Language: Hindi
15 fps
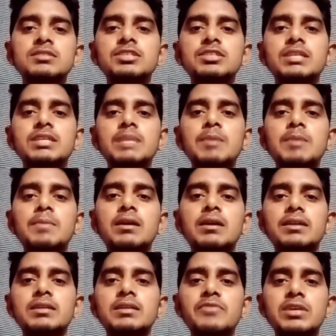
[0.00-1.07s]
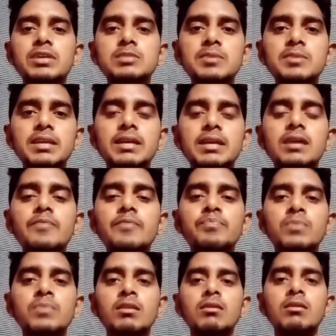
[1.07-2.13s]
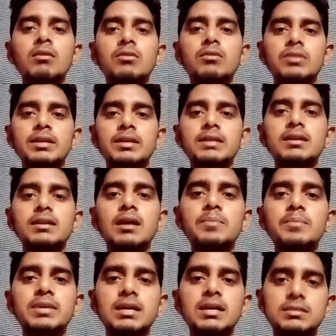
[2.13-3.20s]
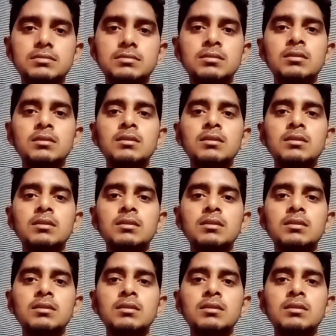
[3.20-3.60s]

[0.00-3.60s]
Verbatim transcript: जीके में आपका करंट अफेयर्स भी रहेगा और एक ग्राम विकास